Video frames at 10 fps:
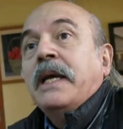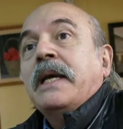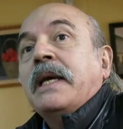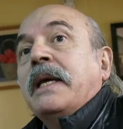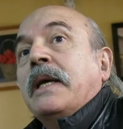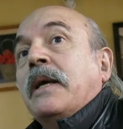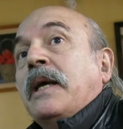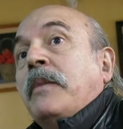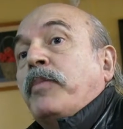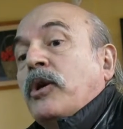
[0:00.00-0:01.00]
Eh,
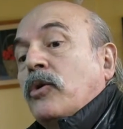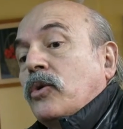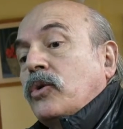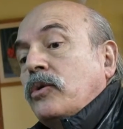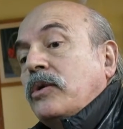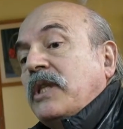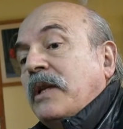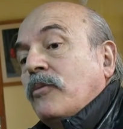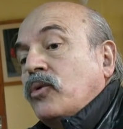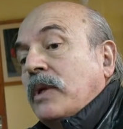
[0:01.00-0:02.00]
pero nosotros
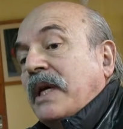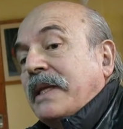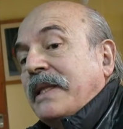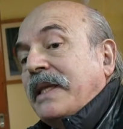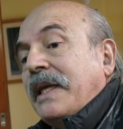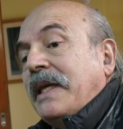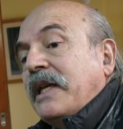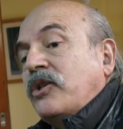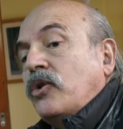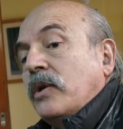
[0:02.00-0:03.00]
tenemos una cantidad de
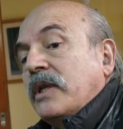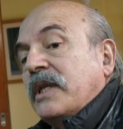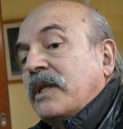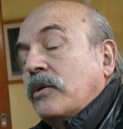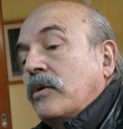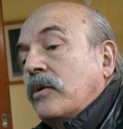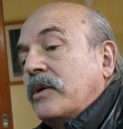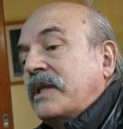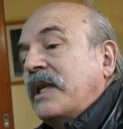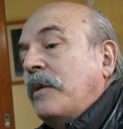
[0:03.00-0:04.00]
elecciones en donde lo
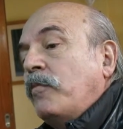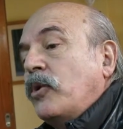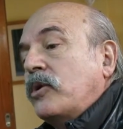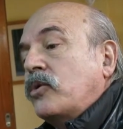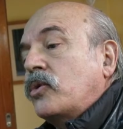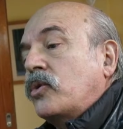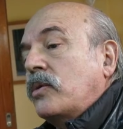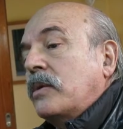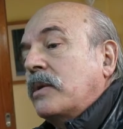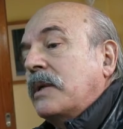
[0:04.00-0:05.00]
que se han impuesto
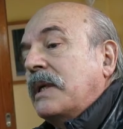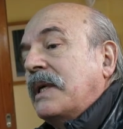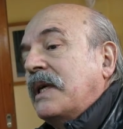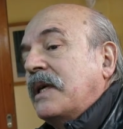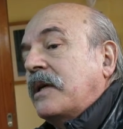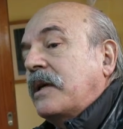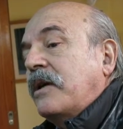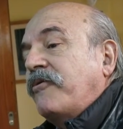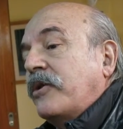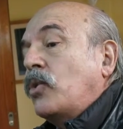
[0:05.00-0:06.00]
son eh,
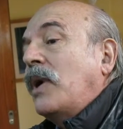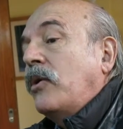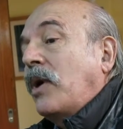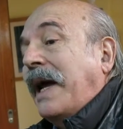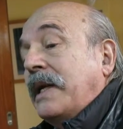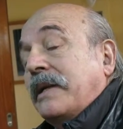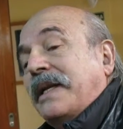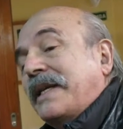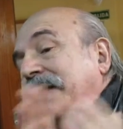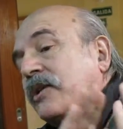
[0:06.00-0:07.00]
jefaturas locales,
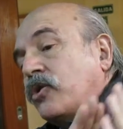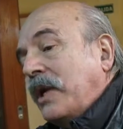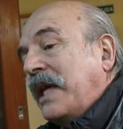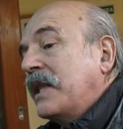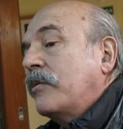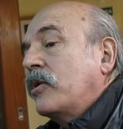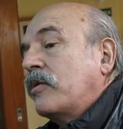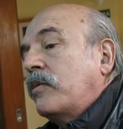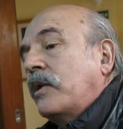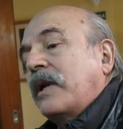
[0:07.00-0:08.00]
la tradicional del movimiento
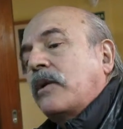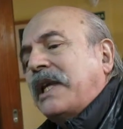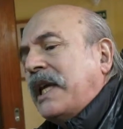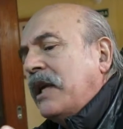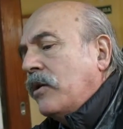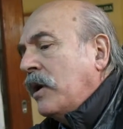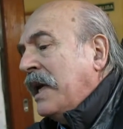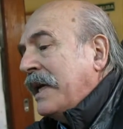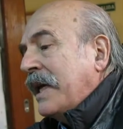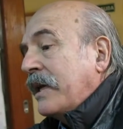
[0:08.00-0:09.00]
popular neuquino,
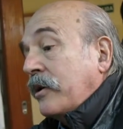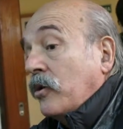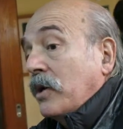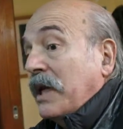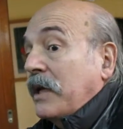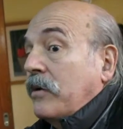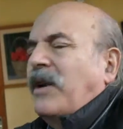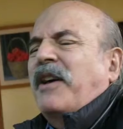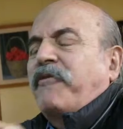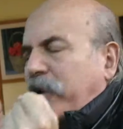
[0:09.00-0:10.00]
la de Río Negro,
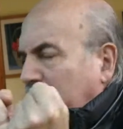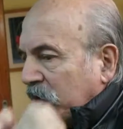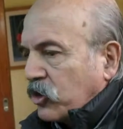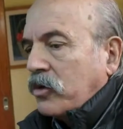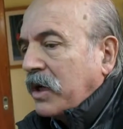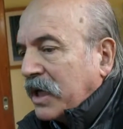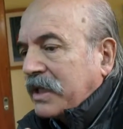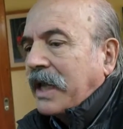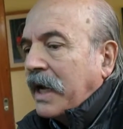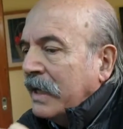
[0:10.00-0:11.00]
la afirmación
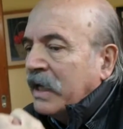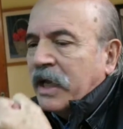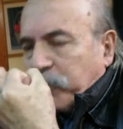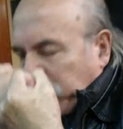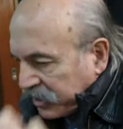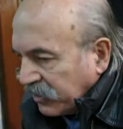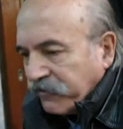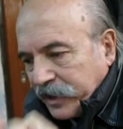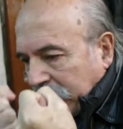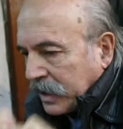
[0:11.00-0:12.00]
esta
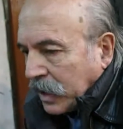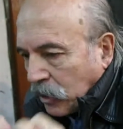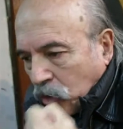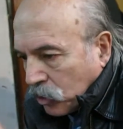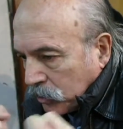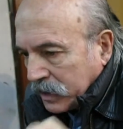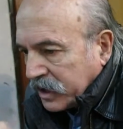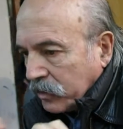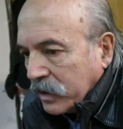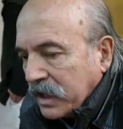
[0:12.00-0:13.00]
específica de que Córdoba
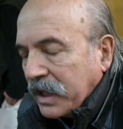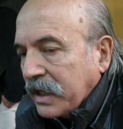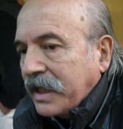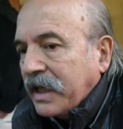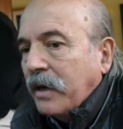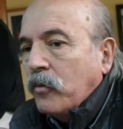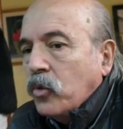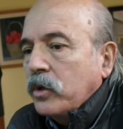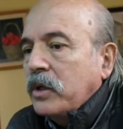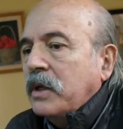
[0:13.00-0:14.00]
tiene una identidad
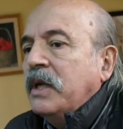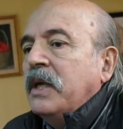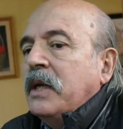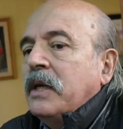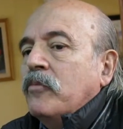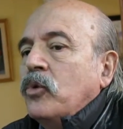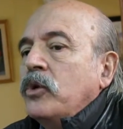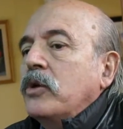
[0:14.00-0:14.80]
muy, muy